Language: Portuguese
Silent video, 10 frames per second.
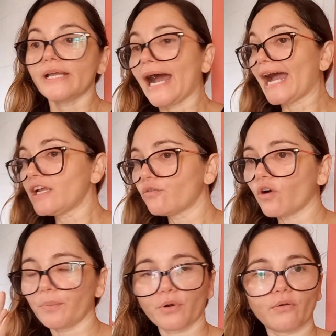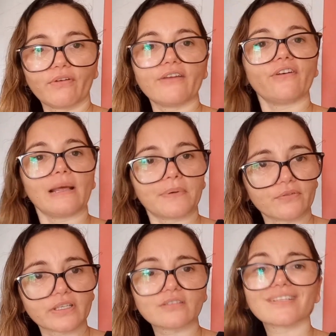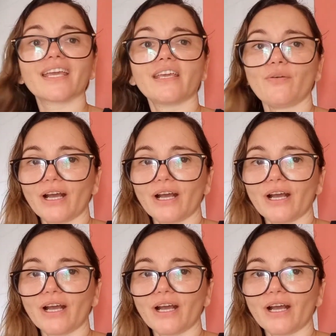Aí eu vou provar e falar pra vocês o que é que eu